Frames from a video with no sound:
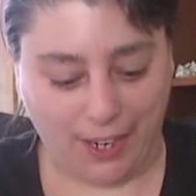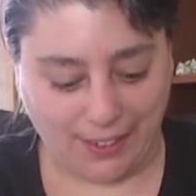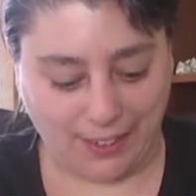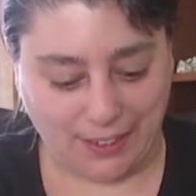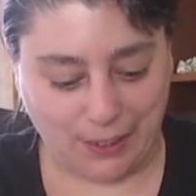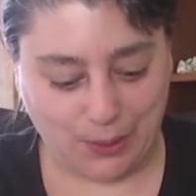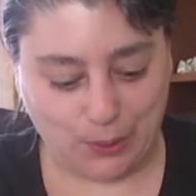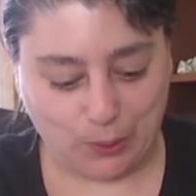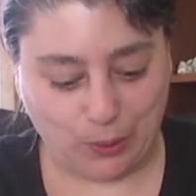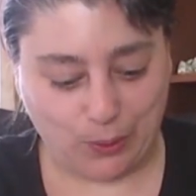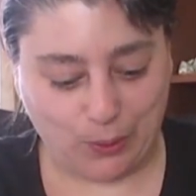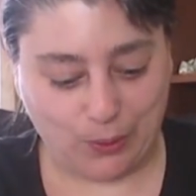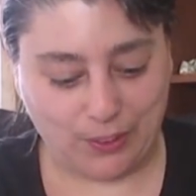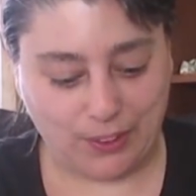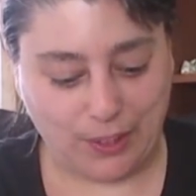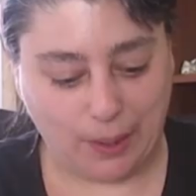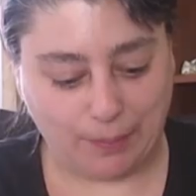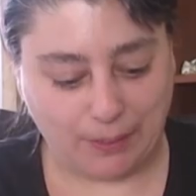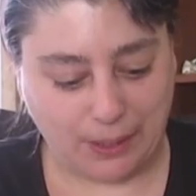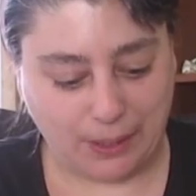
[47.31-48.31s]
Adesso
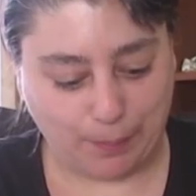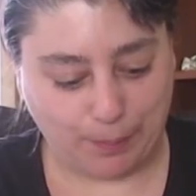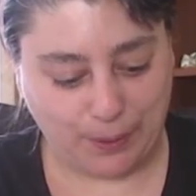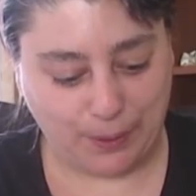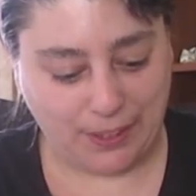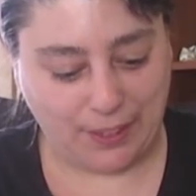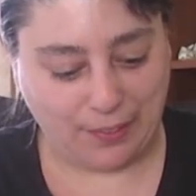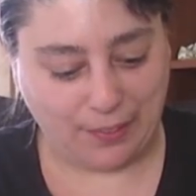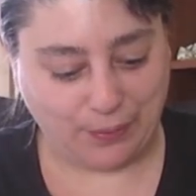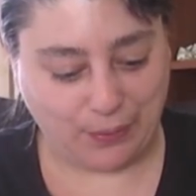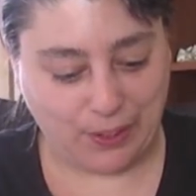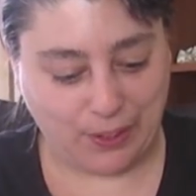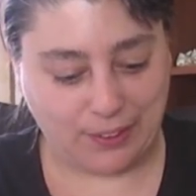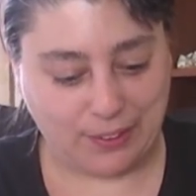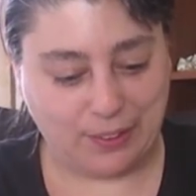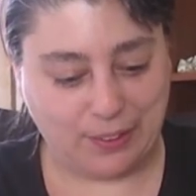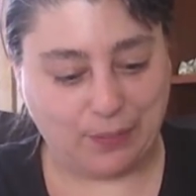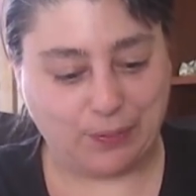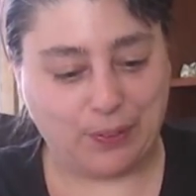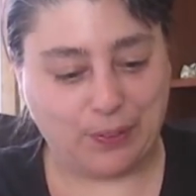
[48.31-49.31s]
lo andiamo ad aprire,
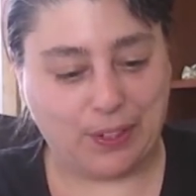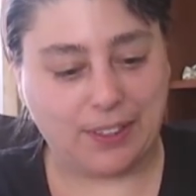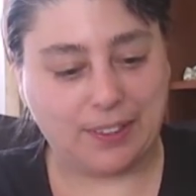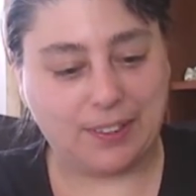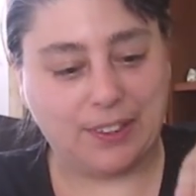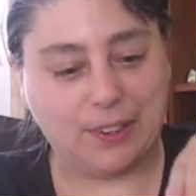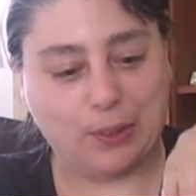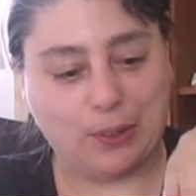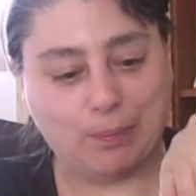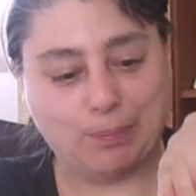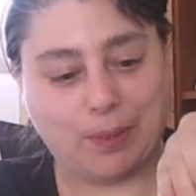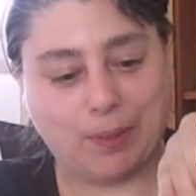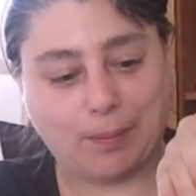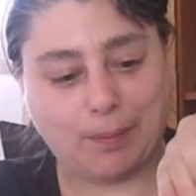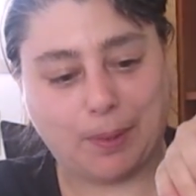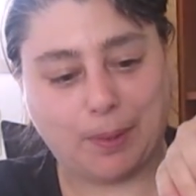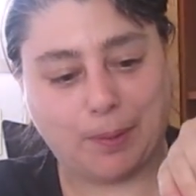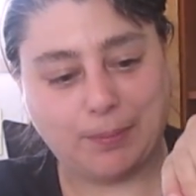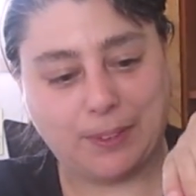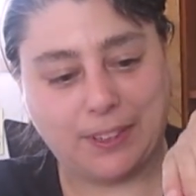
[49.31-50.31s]
follettine, follettine, oh,
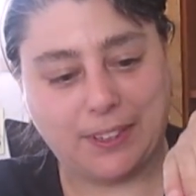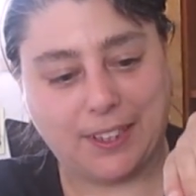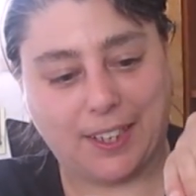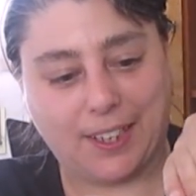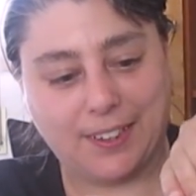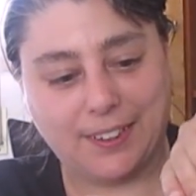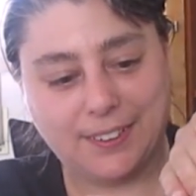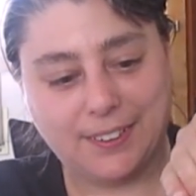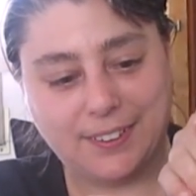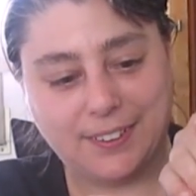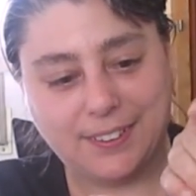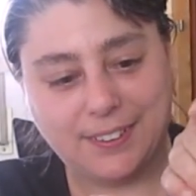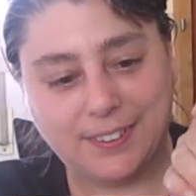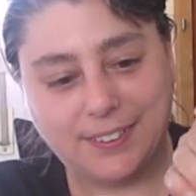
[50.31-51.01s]
mamma mia.